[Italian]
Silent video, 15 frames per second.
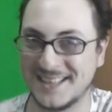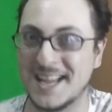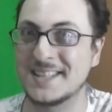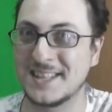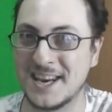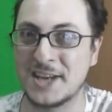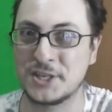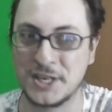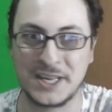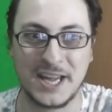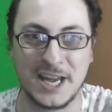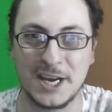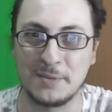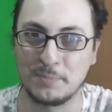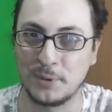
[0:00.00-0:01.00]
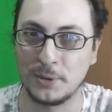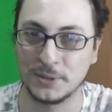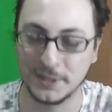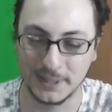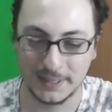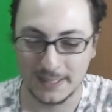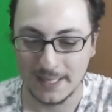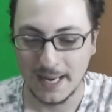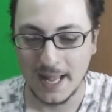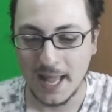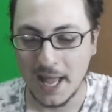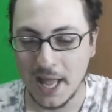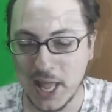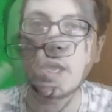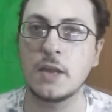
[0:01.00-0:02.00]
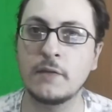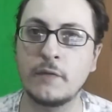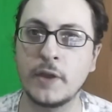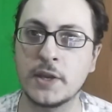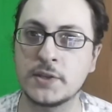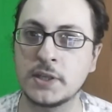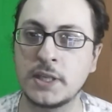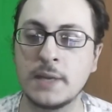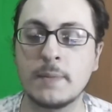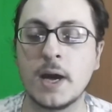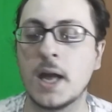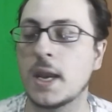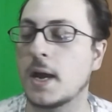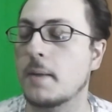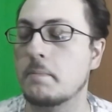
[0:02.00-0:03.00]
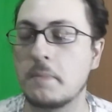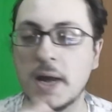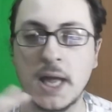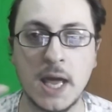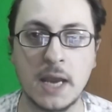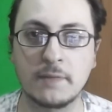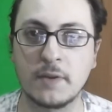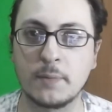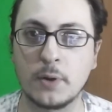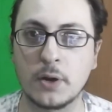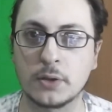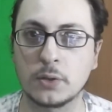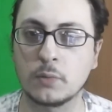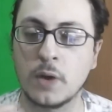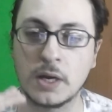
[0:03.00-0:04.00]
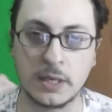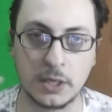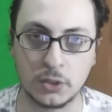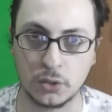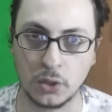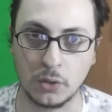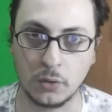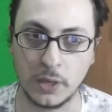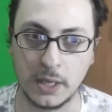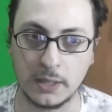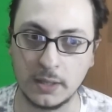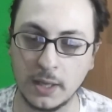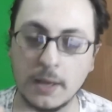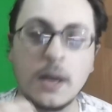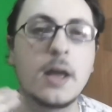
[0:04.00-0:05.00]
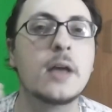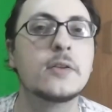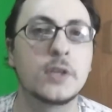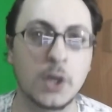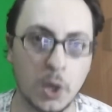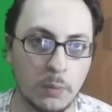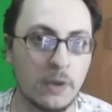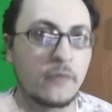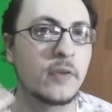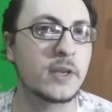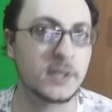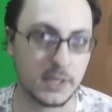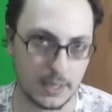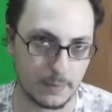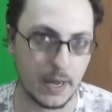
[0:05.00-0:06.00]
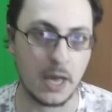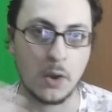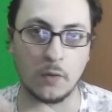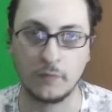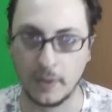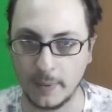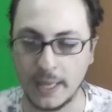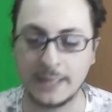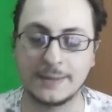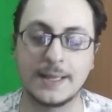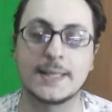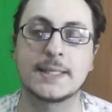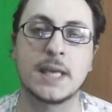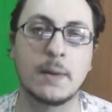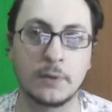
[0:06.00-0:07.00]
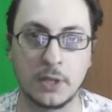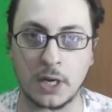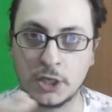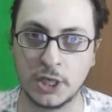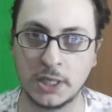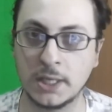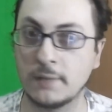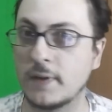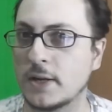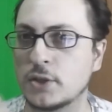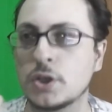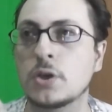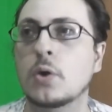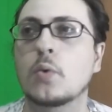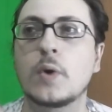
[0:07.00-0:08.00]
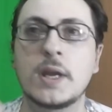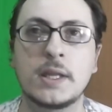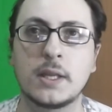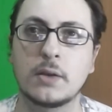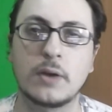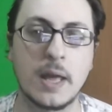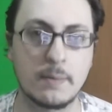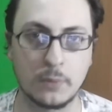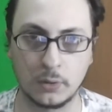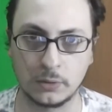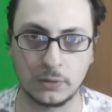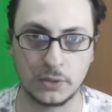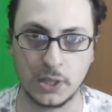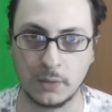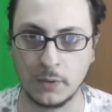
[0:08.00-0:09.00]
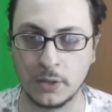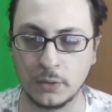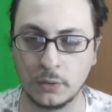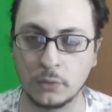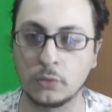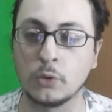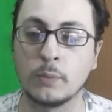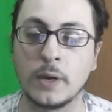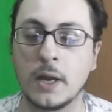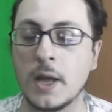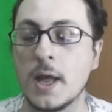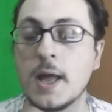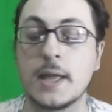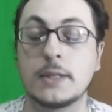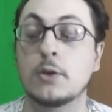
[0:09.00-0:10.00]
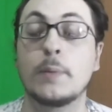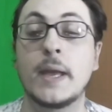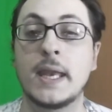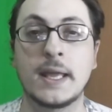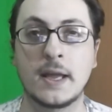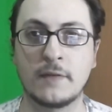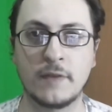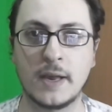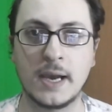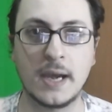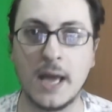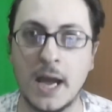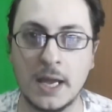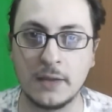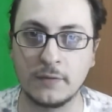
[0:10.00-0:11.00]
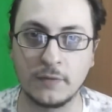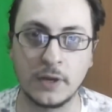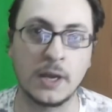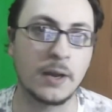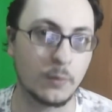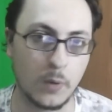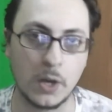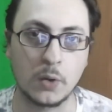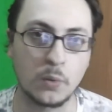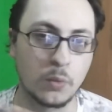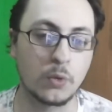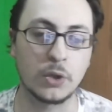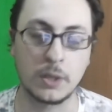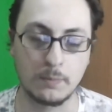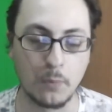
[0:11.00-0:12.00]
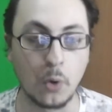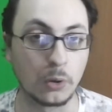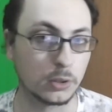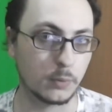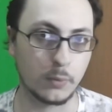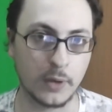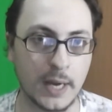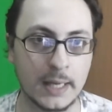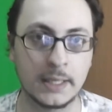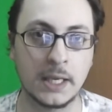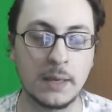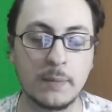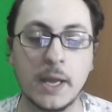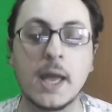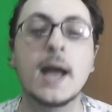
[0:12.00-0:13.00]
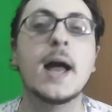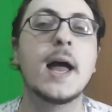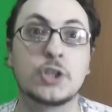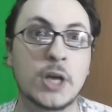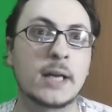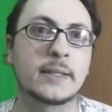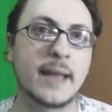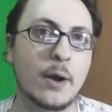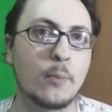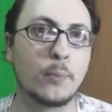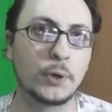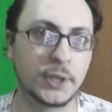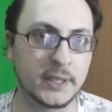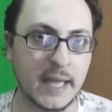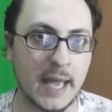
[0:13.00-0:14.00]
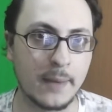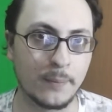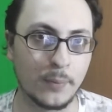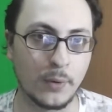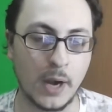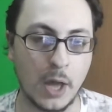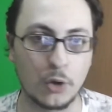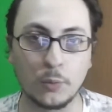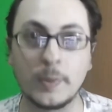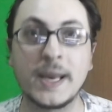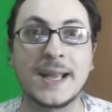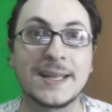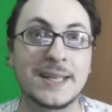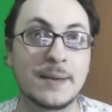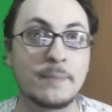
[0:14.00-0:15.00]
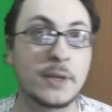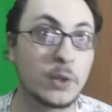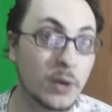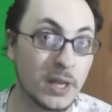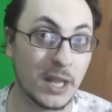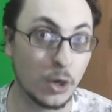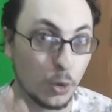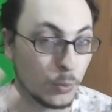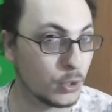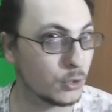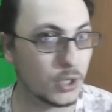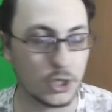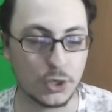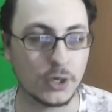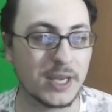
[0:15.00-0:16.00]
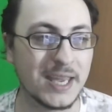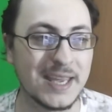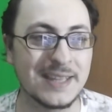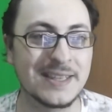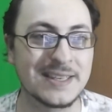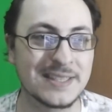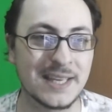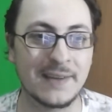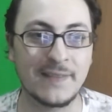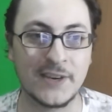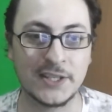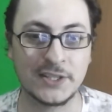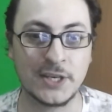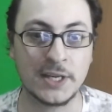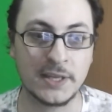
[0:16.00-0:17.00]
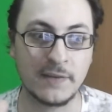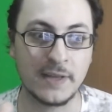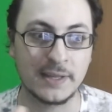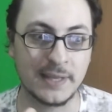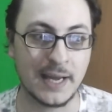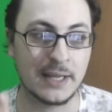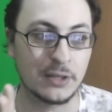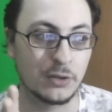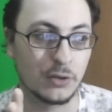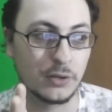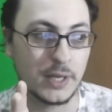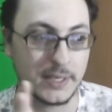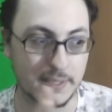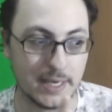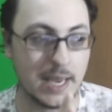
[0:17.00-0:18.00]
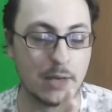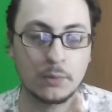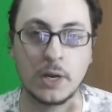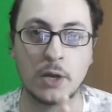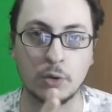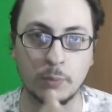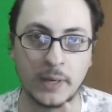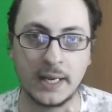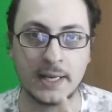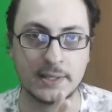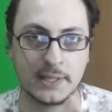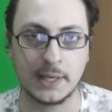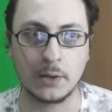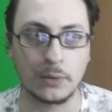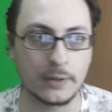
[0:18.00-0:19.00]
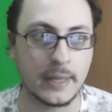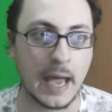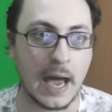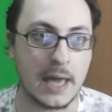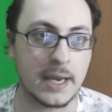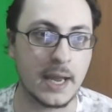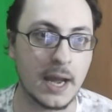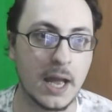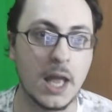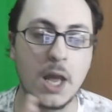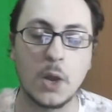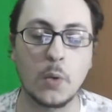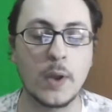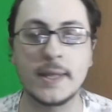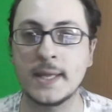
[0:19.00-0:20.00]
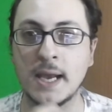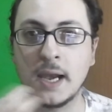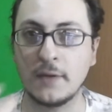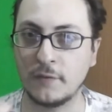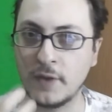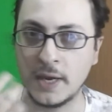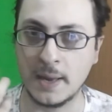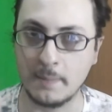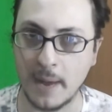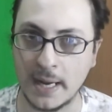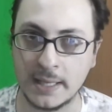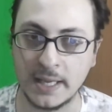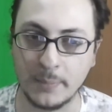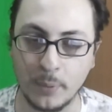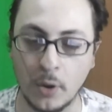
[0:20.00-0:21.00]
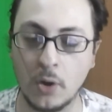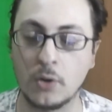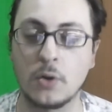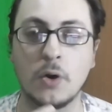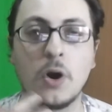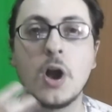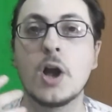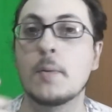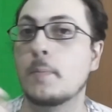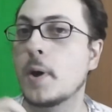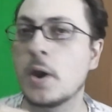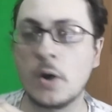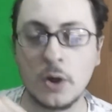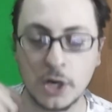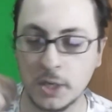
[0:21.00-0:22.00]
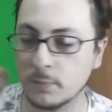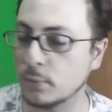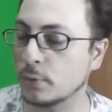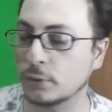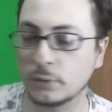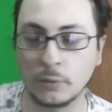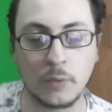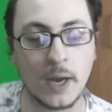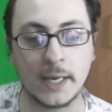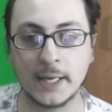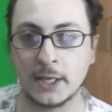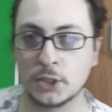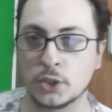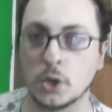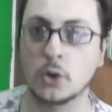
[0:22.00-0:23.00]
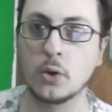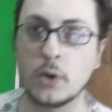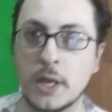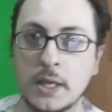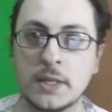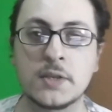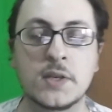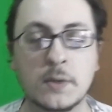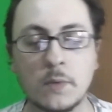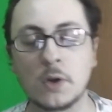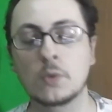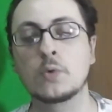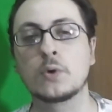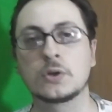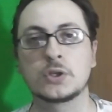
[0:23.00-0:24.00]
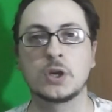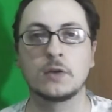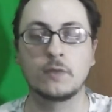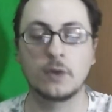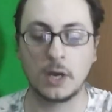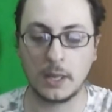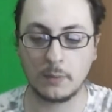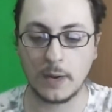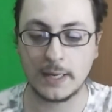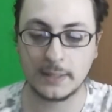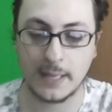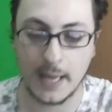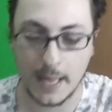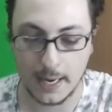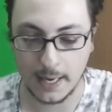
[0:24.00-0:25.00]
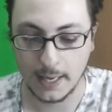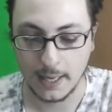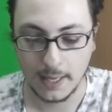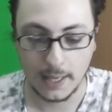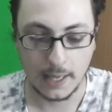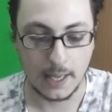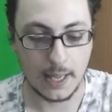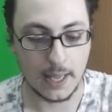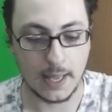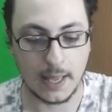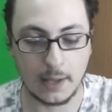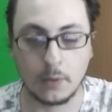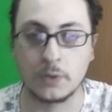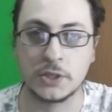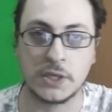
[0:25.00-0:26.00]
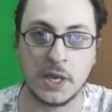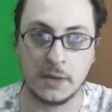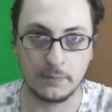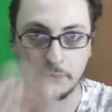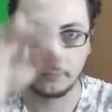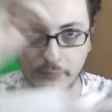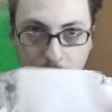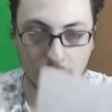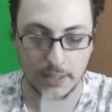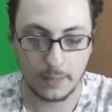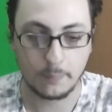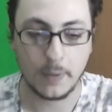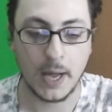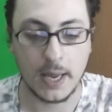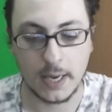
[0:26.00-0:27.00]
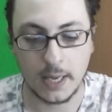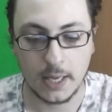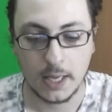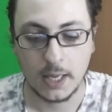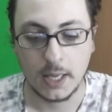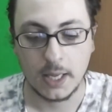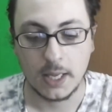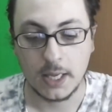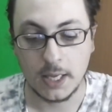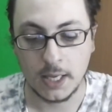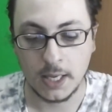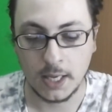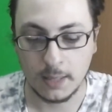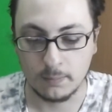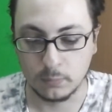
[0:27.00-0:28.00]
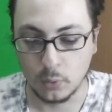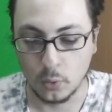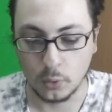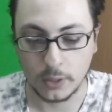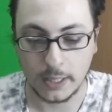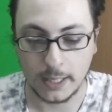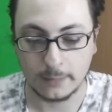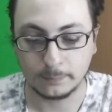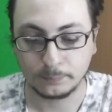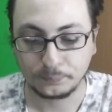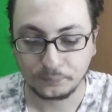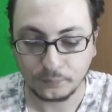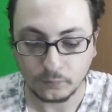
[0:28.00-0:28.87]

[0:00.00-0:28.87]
andare a cercare il pod il fine settimana magari vi porto qualche gioco indie. Siccome il fine settimana ovviamente, il sabato la gente va a giro quindi non è molto seguito YouTube, domenica fa la live qualcuno di molto più grande di me, già da un po' di tempo la rubrica del bidone dell'umido dei giochi indie stava già diventando da sé una rubrica secondaria, quindi alla fine mal di poco. Però ributto qualche gioco indie se qualcuno se lo vuole guardare, eh, così da tappare i buchi.